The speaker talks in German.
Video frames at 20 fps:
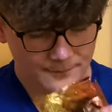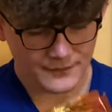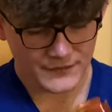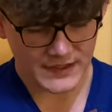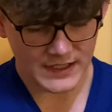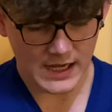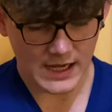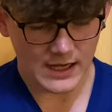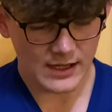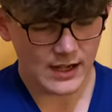
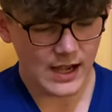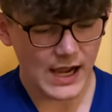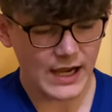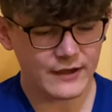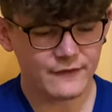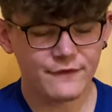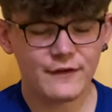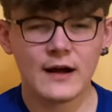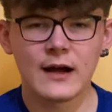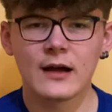Ja,
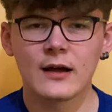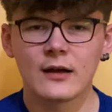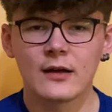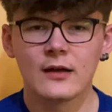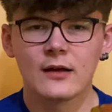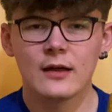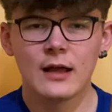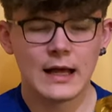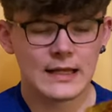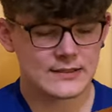einfach.
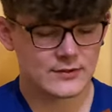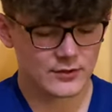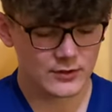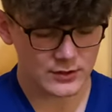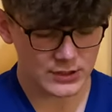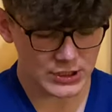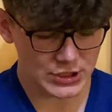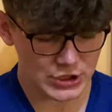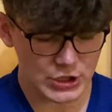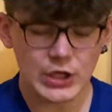Also
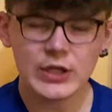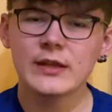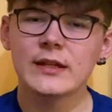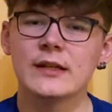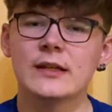ich könnte